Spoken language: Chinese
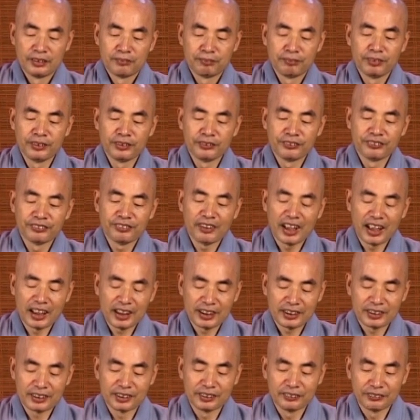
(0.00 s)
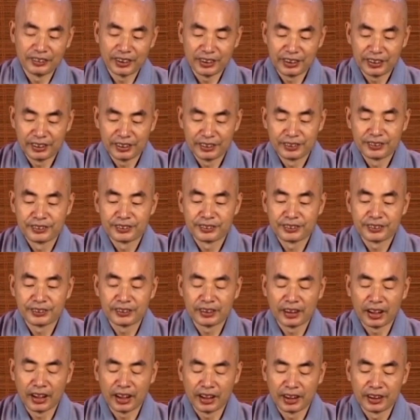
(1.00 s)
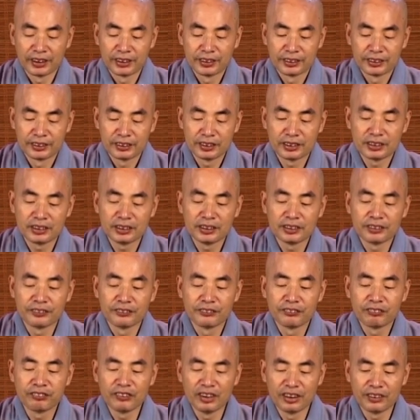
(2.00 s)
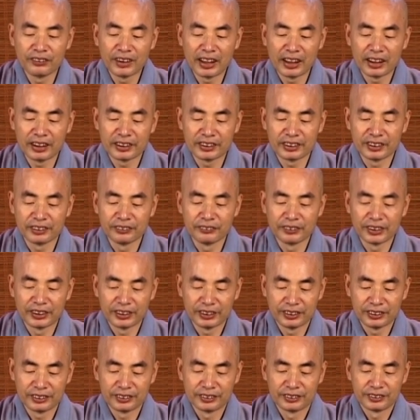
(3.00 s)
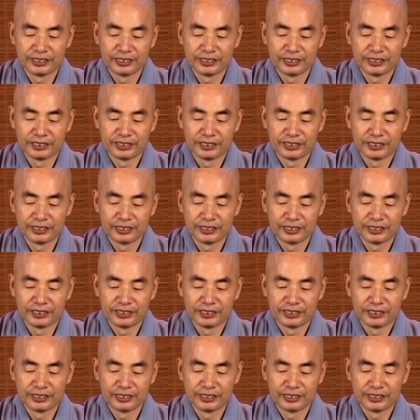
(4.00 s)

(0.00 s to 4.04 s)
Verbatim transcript: 不如法的行为，就是一种混乱的行为。